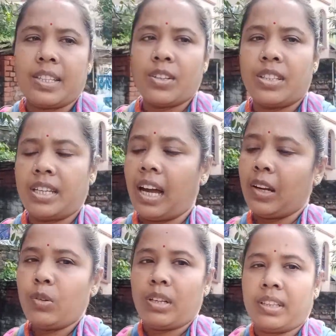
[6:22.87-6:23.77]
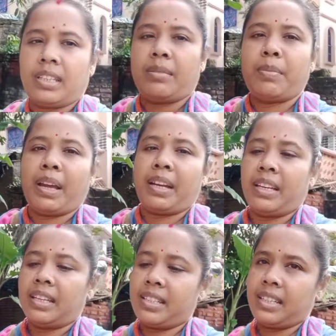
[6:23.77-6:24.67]
হবে হচ্ছে আলু আনতে ব্যাগ
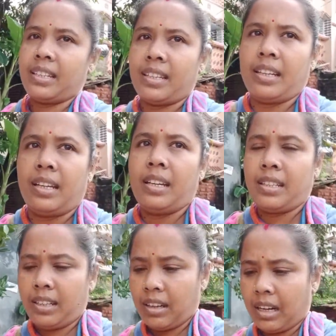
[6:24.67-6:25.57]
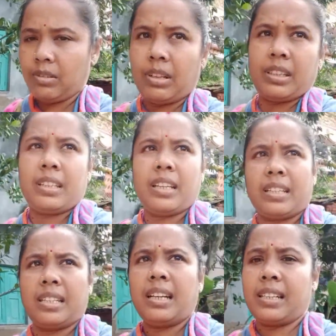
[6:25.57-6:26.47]
নিয়েছি যেন আলু আনতে
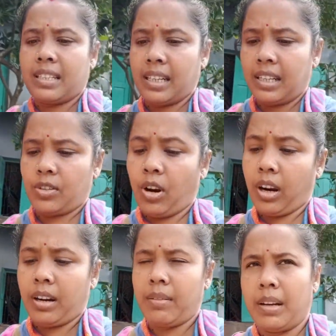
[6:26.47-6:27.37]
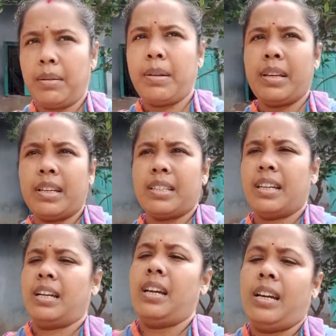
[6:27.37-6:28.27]
যাচ্ছি আর ছেলে সকালবেলায় বেরিয়েছে
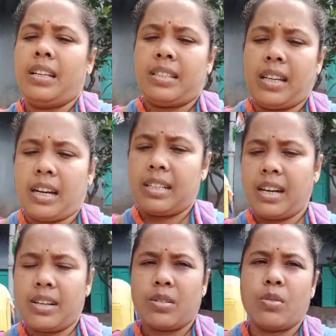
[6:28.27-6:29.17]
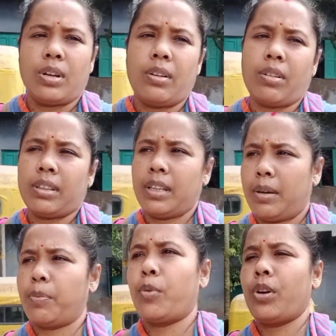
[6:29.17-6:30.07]
চান টান করে ওখান
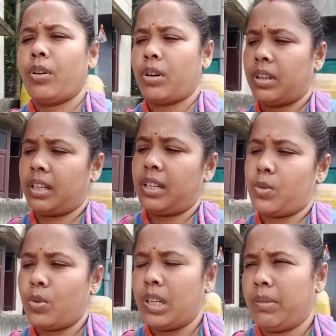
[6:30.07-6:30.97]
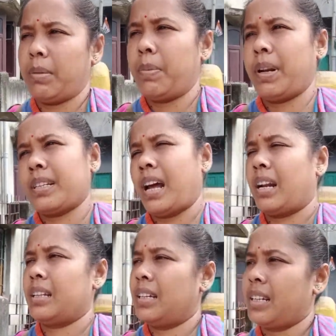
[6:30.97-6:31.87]
থেকে পড়ে ওখান থেকে স্কুল যাবে প্রায়
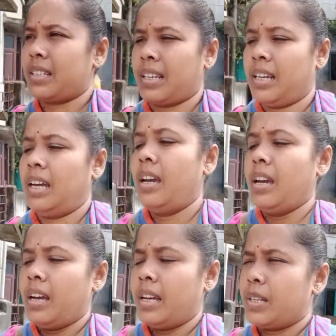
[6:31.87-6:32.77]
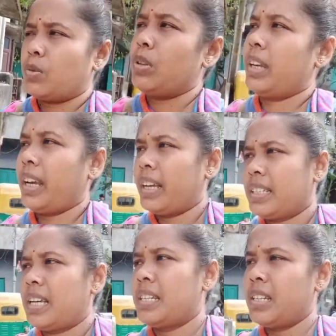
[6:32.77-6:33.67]
সারাদিন আজকে স্কুল থেকে
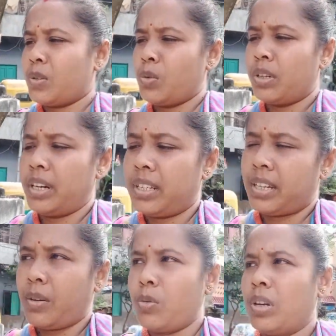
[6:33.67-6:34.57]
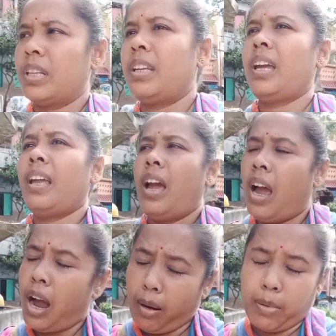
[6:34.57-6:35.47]
এসেই স্কুল ড্রেসটা খুলে দিয়েই
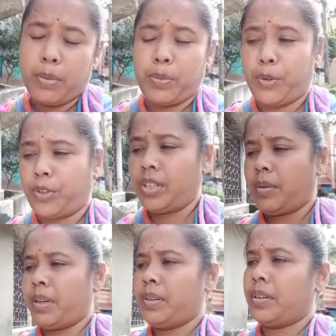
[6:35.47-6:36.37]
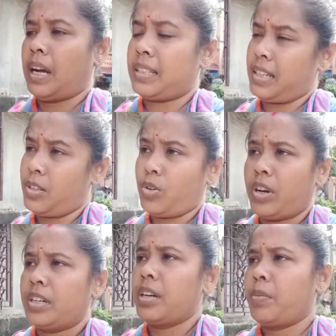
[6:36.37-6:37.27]
আবার পড়তে যাবে আজকে
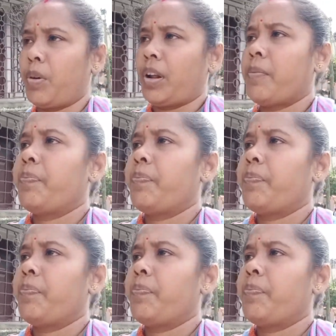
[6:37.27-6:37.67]
জয়েন্টের পড়া